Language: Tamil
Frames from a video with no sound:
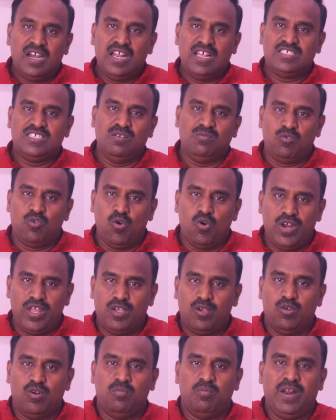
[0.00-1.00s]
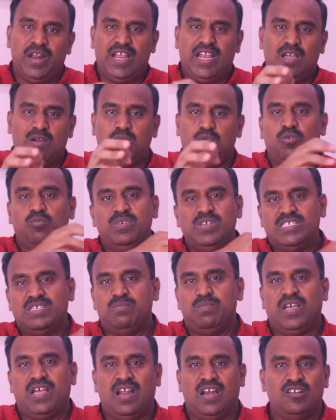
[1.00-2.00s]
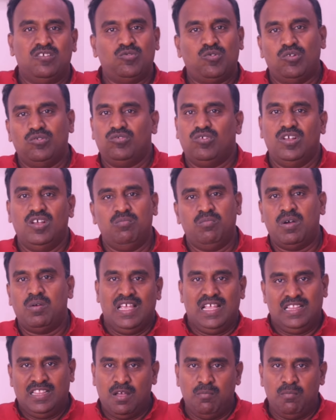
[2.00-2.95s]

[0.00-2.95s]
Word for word: லட்சம் கோடிக்கு ஒரு பிரேக்கப் ஒரு பிஜேபி காரணம் சொல்ல சொல்லுங்க